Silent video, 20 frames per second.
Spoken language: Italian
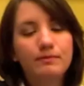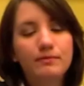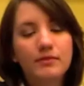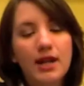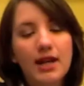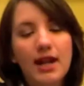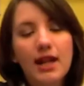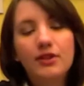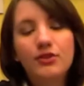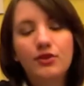
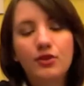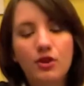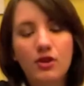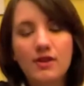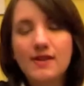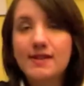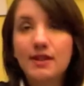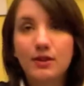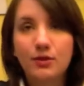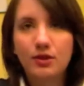Tra l'altro
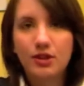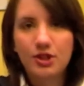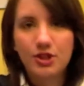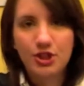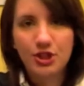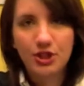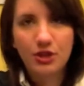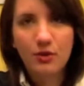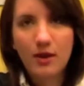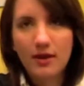costa
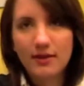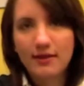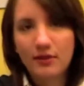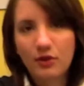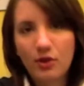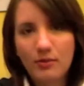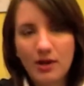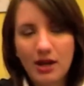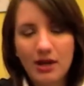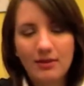2,50
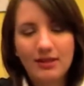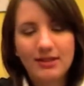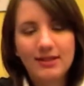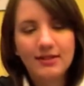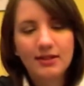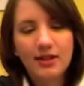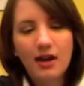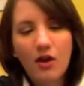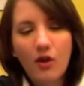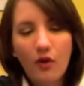come la
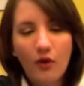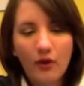matita